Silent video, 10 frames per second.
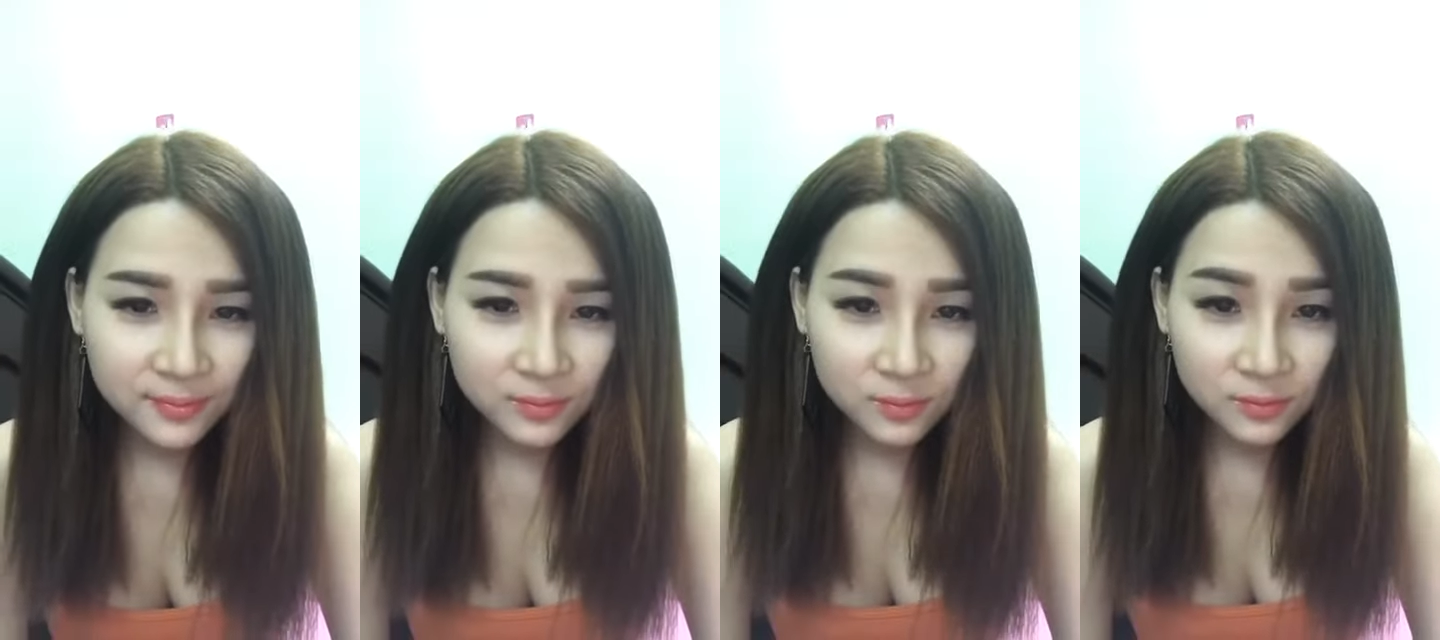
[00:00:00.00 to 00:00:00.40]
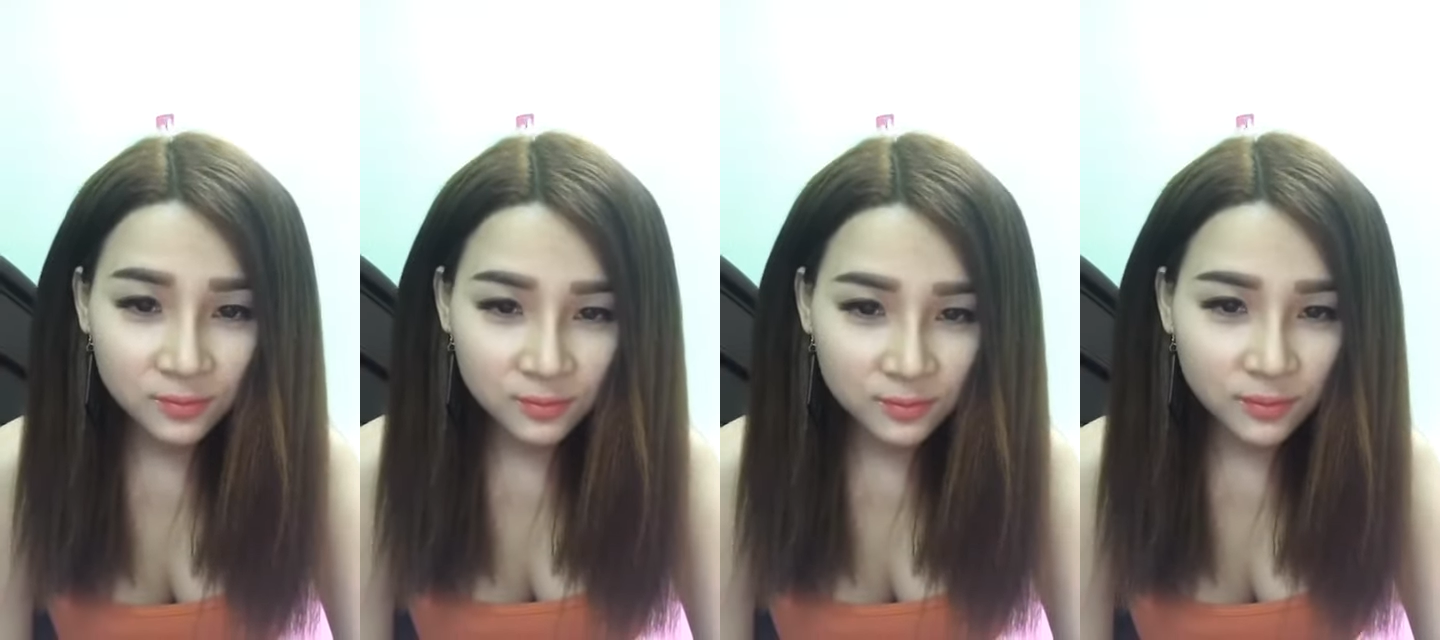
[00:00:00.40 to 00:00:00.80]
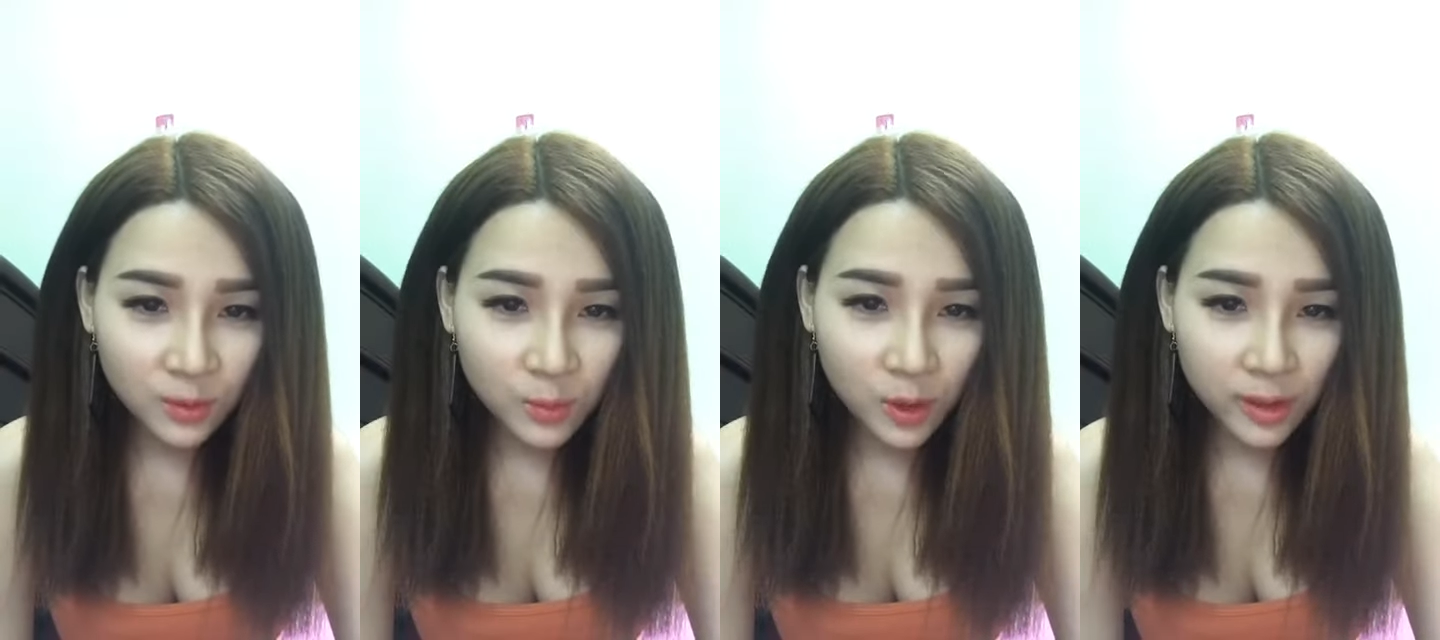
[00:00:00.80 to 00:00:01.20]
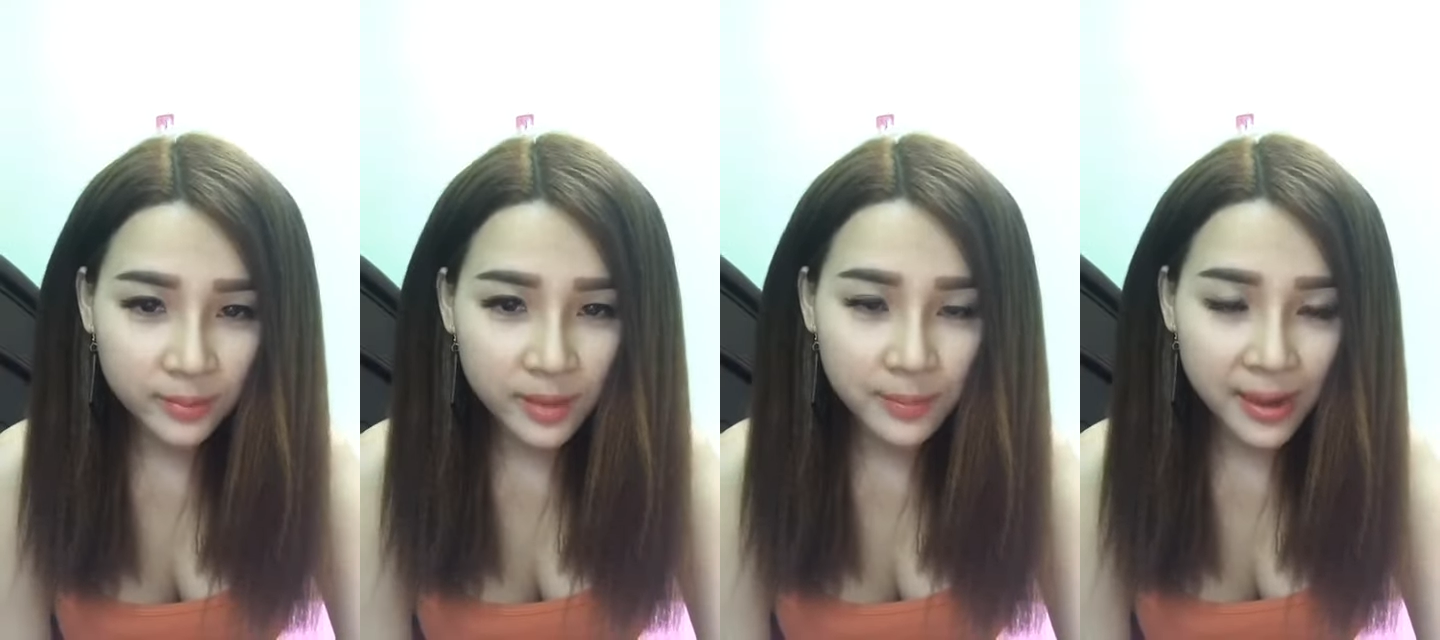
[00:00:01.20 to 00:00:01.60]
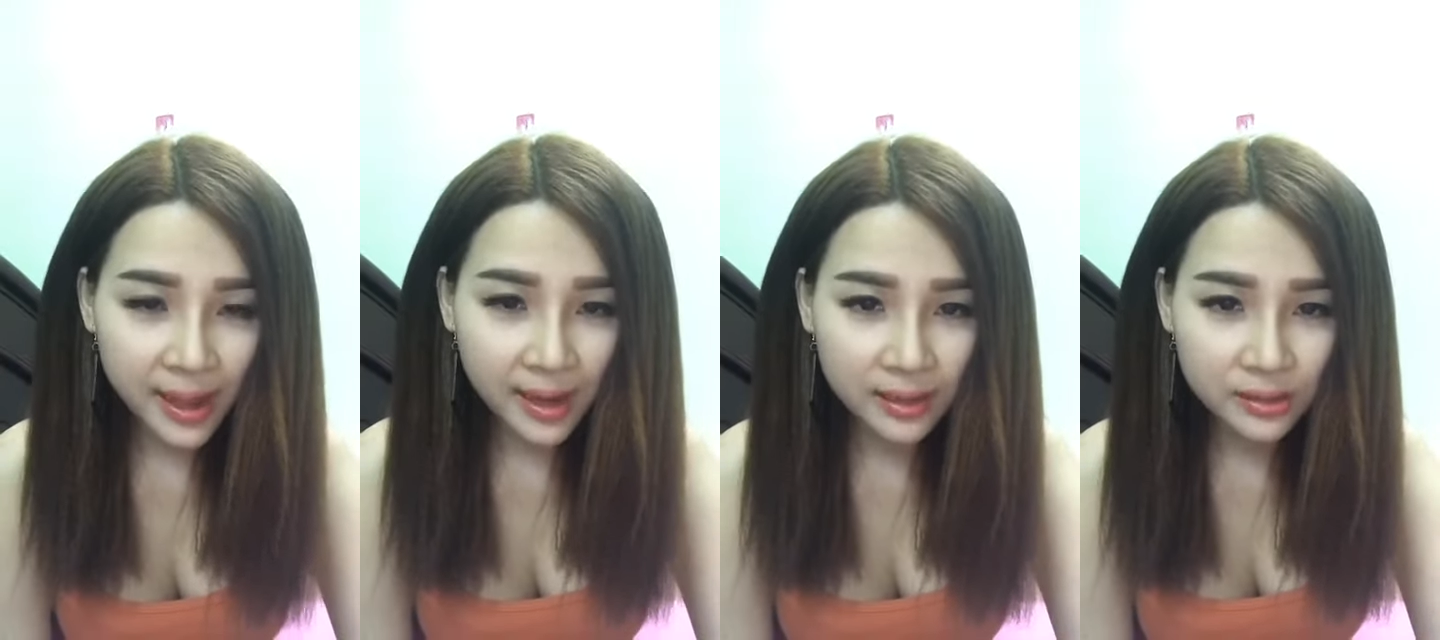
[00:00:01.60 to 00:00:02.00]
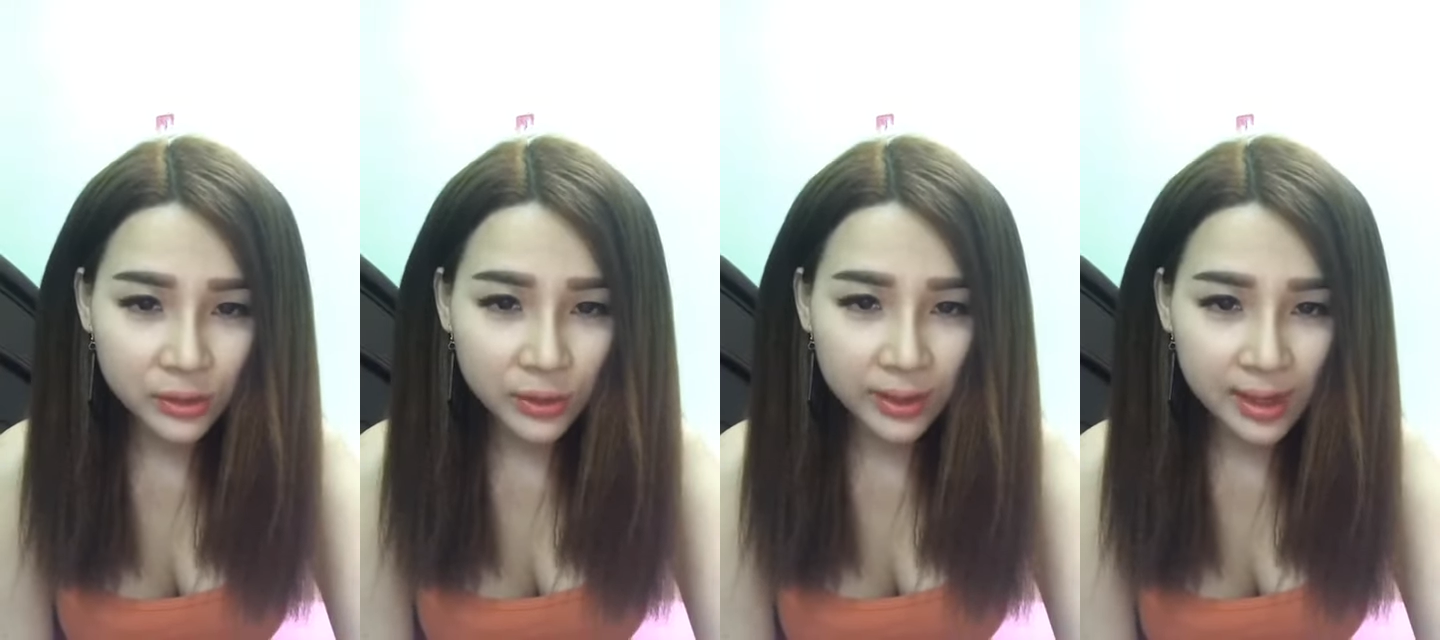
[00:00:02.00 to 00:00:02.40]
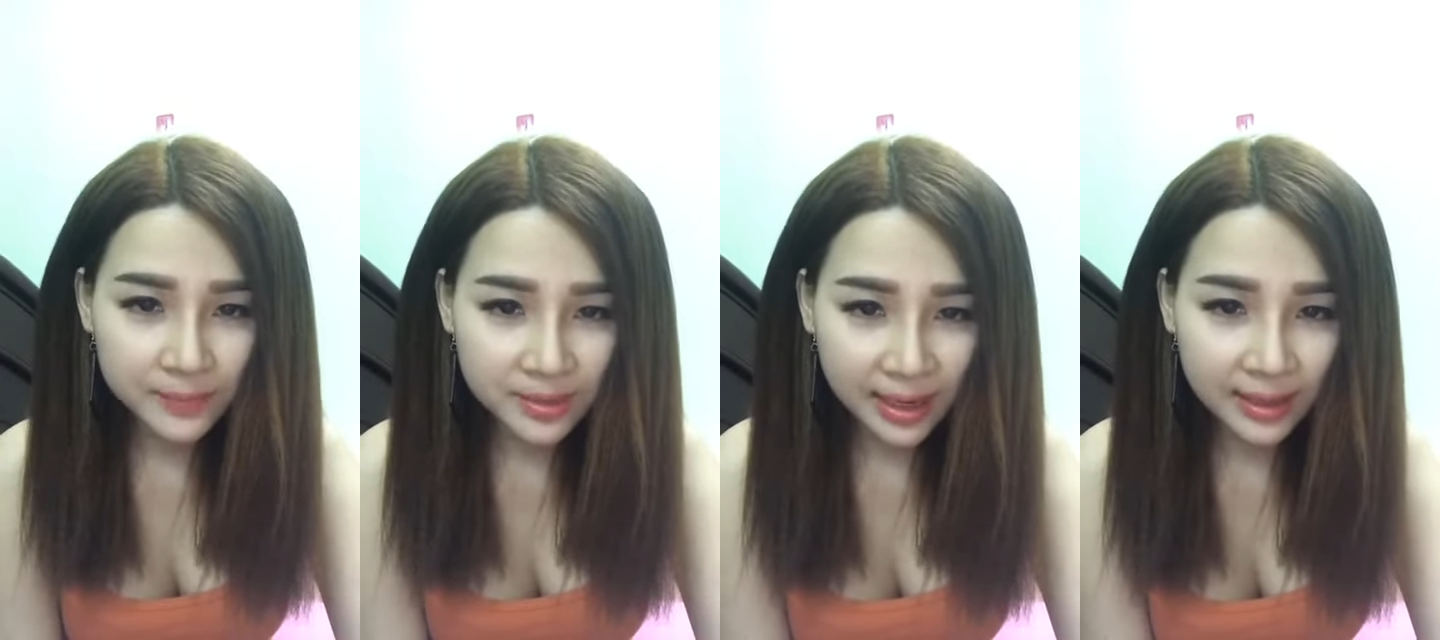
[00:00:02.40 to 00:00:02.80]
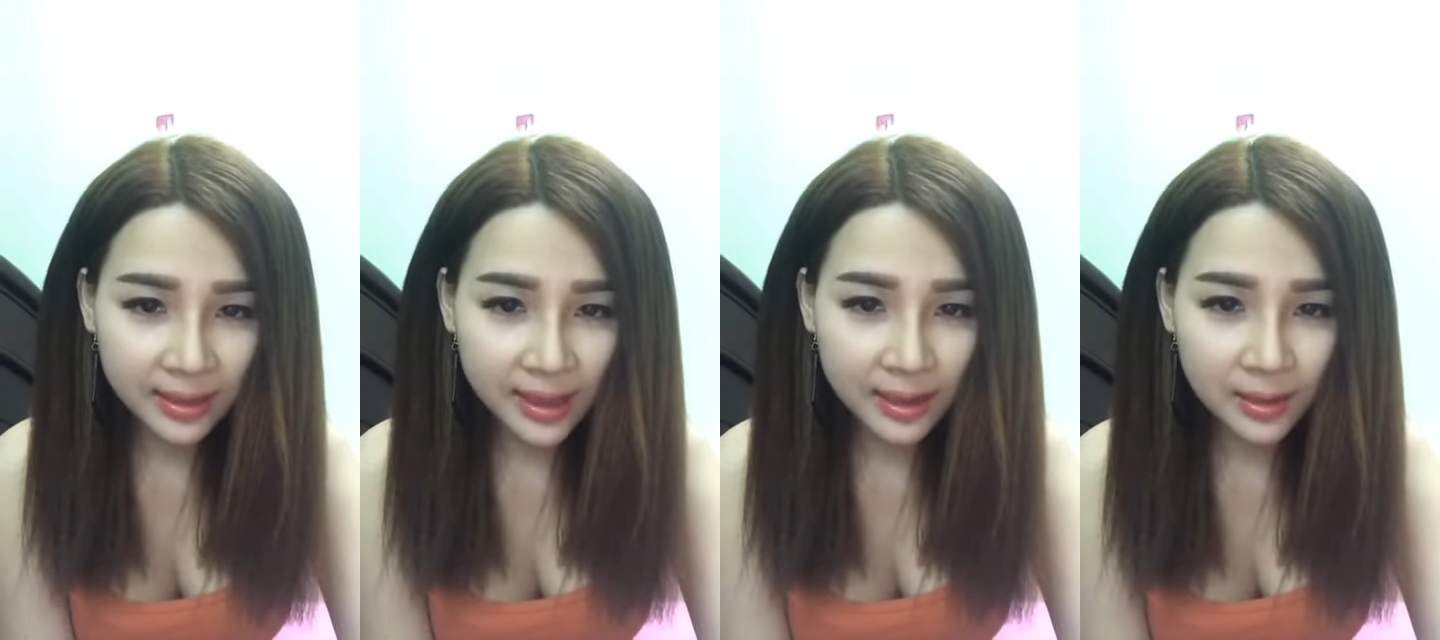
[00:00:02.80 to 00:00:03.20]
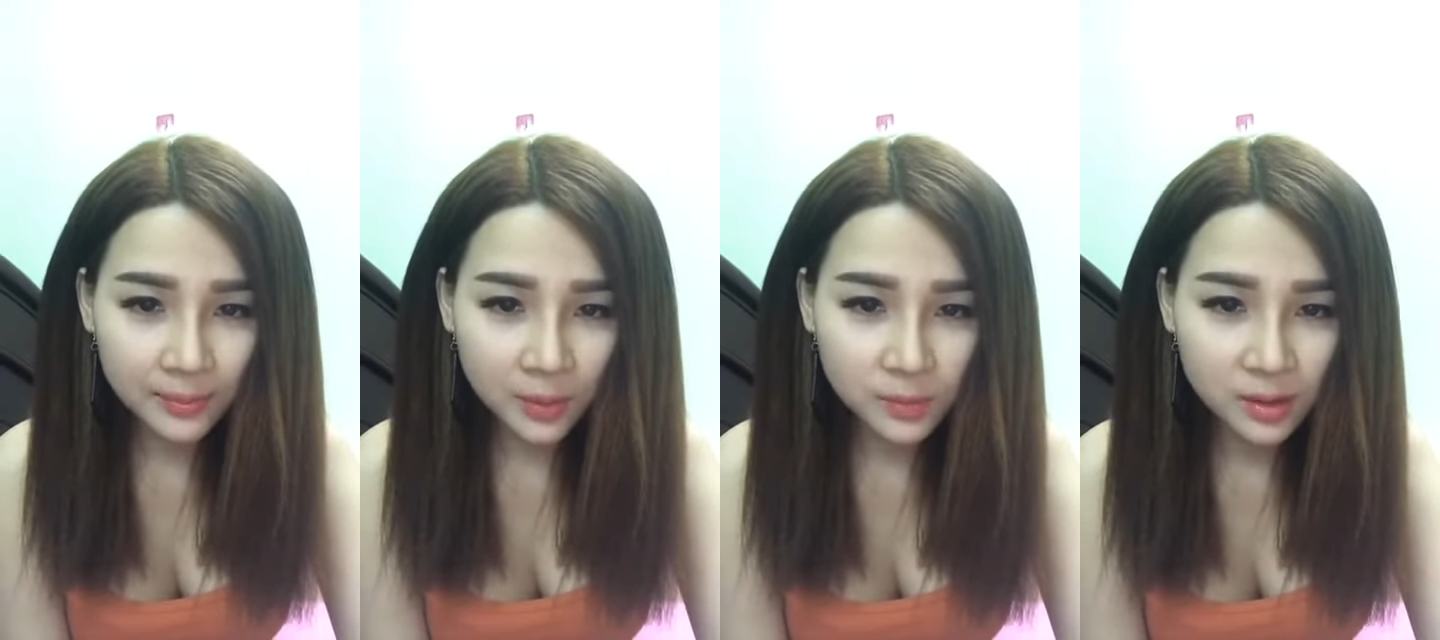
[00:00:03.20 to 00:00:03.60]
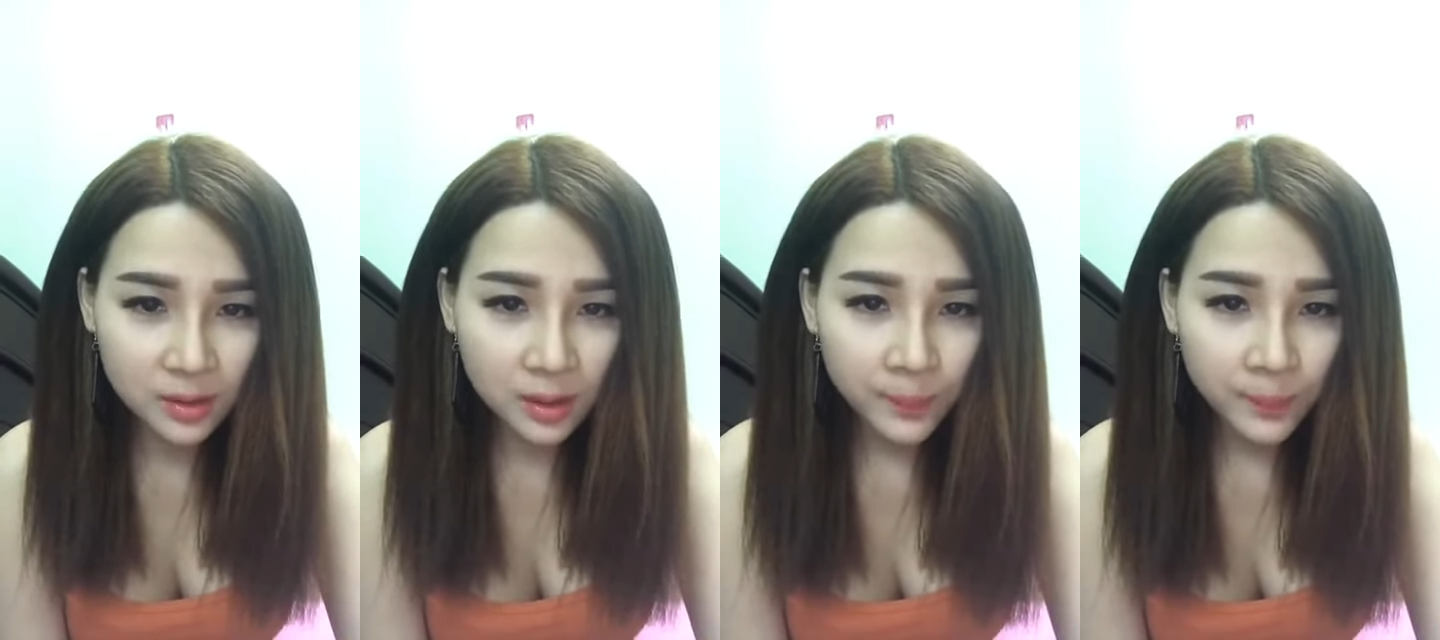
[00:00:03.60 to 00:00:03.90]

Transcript: Ừ, đúng rồi, B ba là chuyên làm trắng da đó Mộc Trinh.